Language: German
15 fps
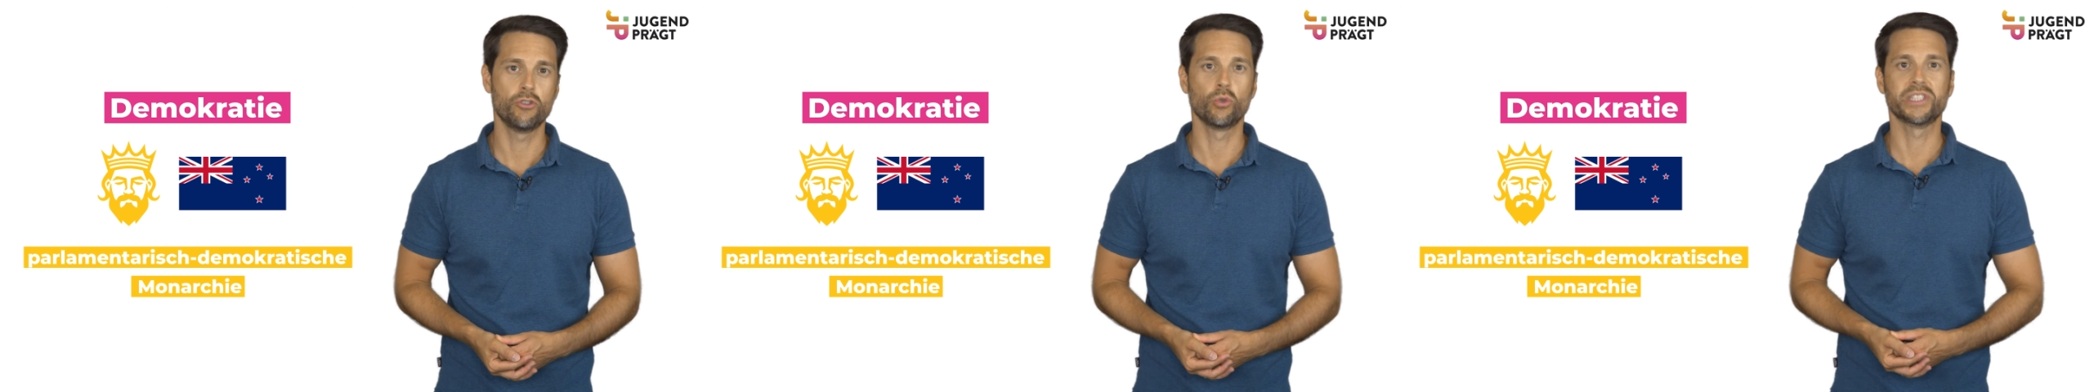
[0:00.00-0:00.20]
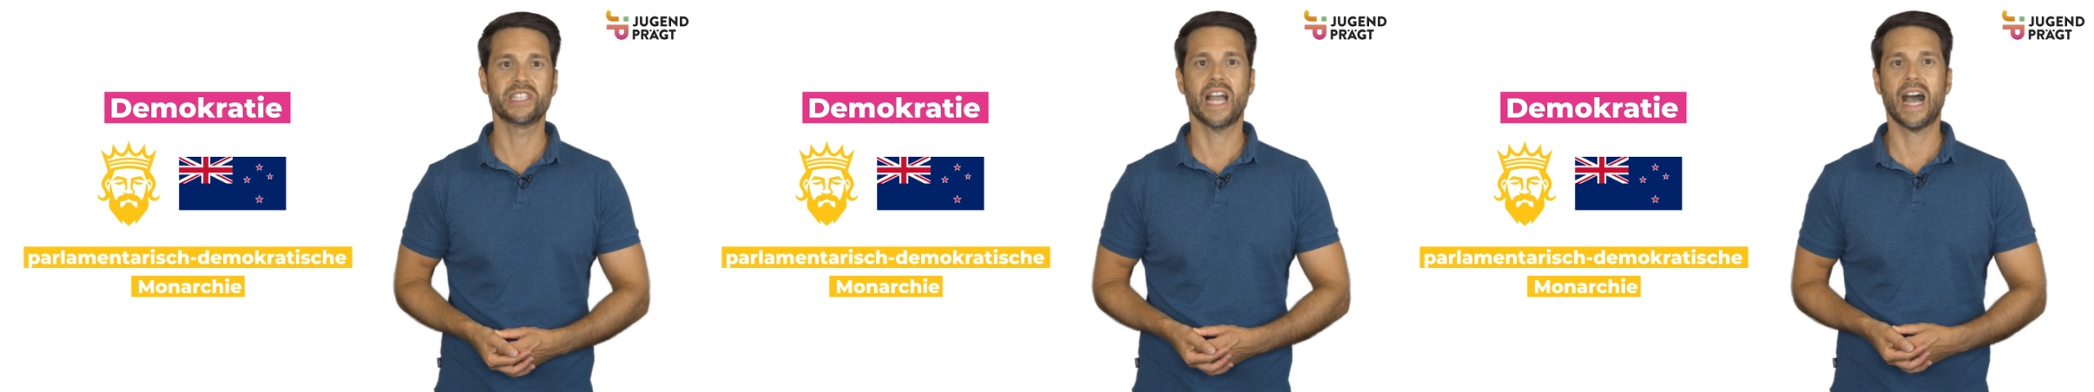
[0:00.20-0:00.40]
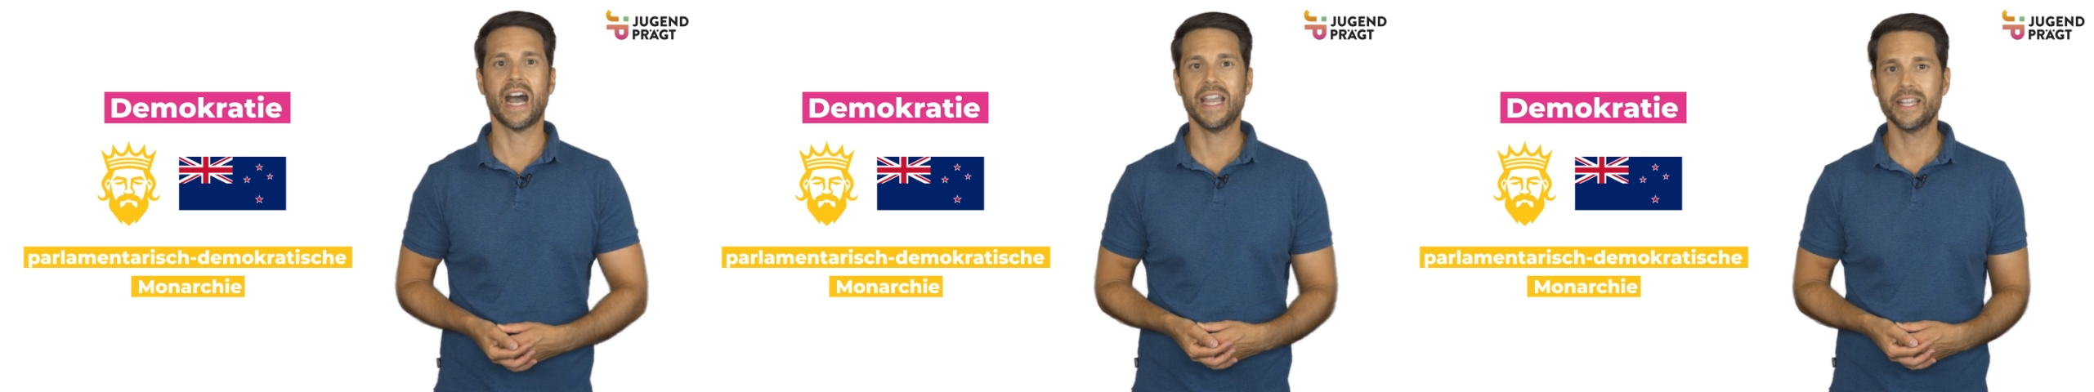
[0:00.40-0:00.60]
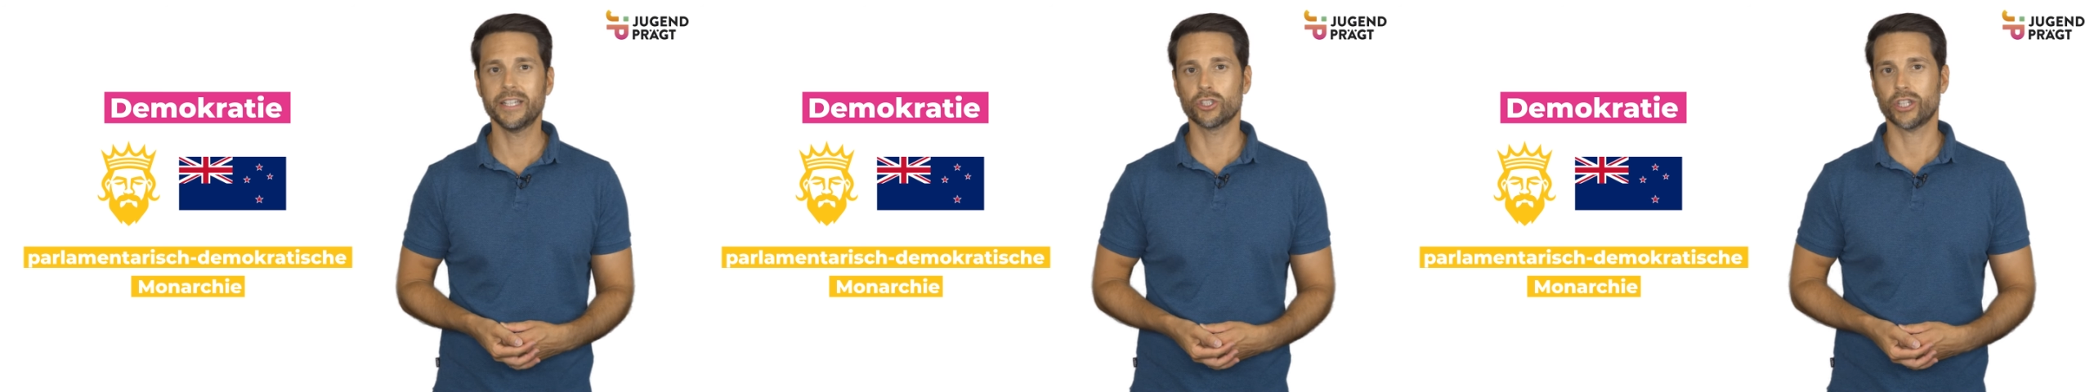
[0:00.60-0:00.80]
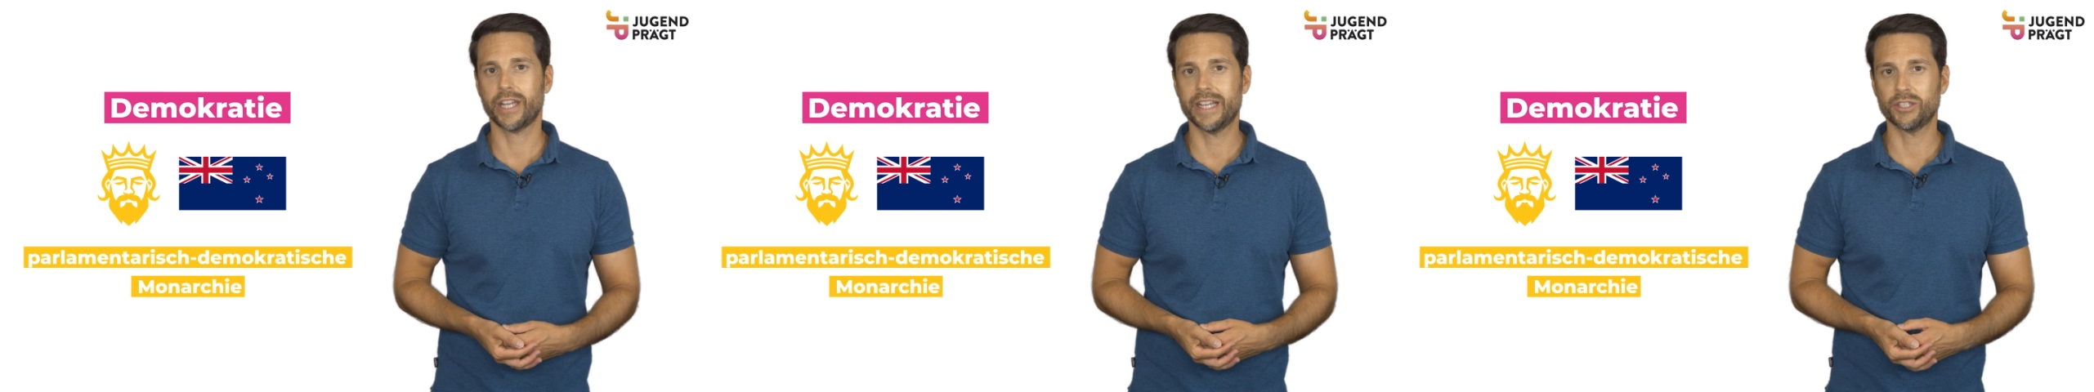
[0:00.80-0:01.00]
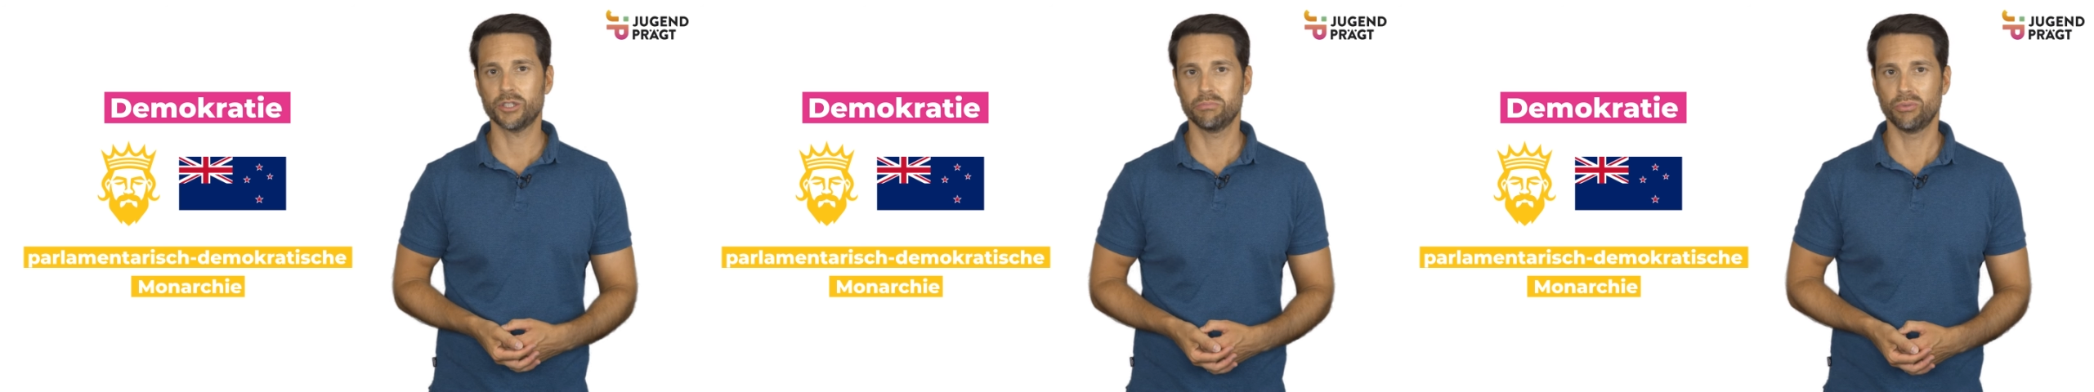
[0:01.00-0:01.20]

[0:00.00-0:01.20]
nur sehr eingeschränkte